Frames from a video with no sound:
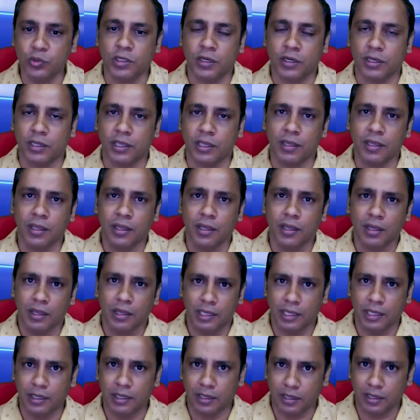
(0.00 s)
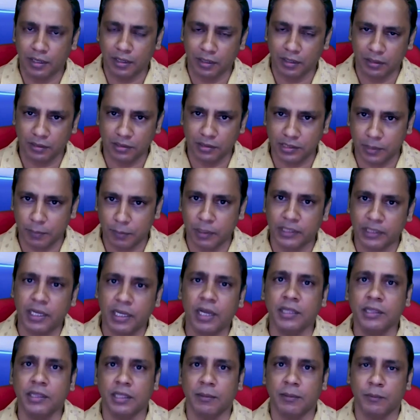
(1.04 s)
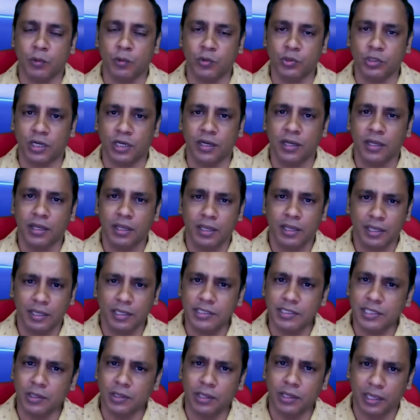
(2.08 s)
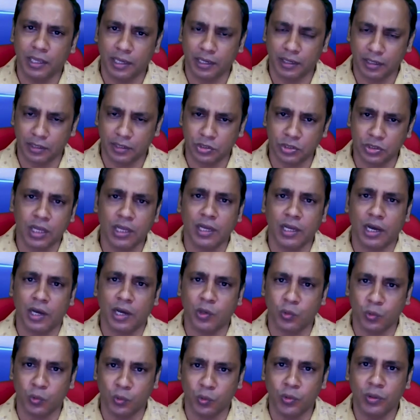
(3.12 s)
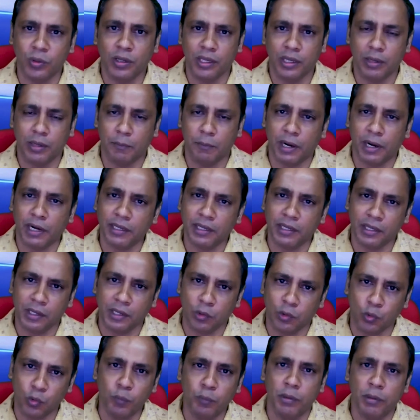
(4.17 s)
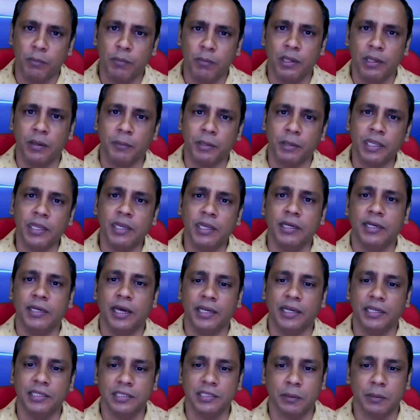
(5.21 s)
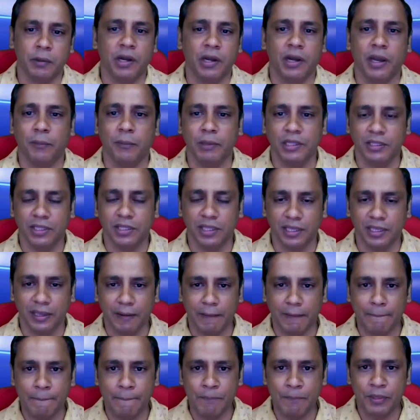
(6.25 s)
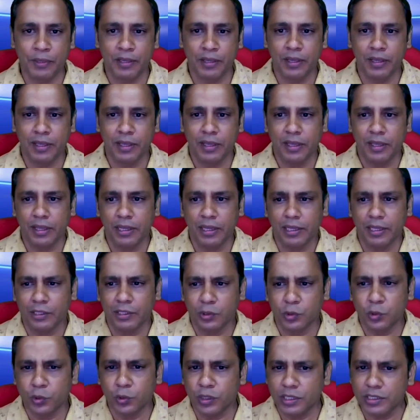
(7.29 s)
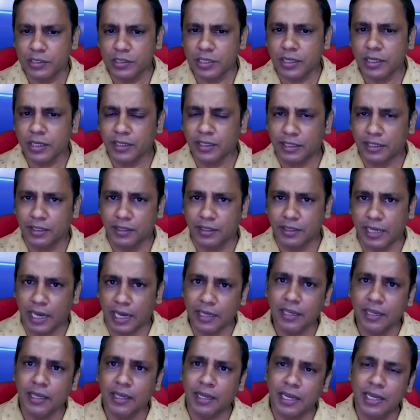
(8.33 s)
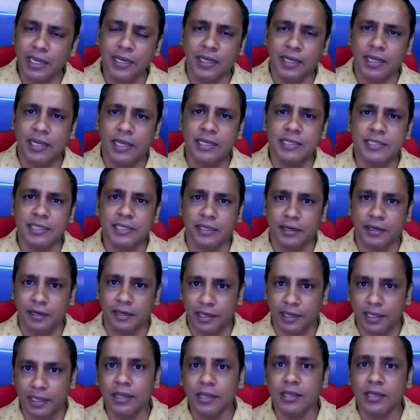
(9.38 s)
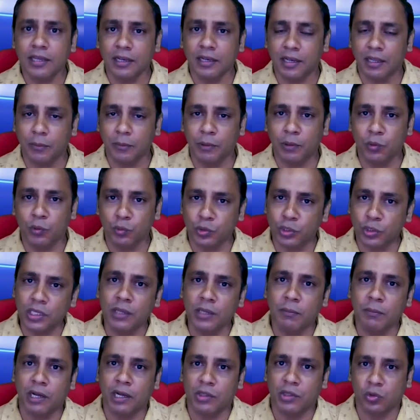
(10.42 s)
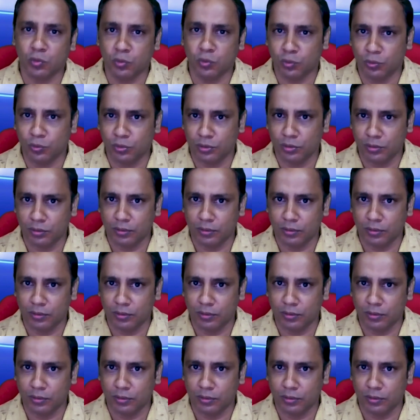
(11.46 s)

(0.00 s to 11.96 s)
जूझ करके एक समाधान तक पहुंचा इससे एक रचनाकार को एक पाठक के रूप में भी अपनी ही डायरी से प्रेरणा मिलती है तो इसलिए डायरी कहीं ना कहीं से लेखक के लिए भी उतनी ही महत्व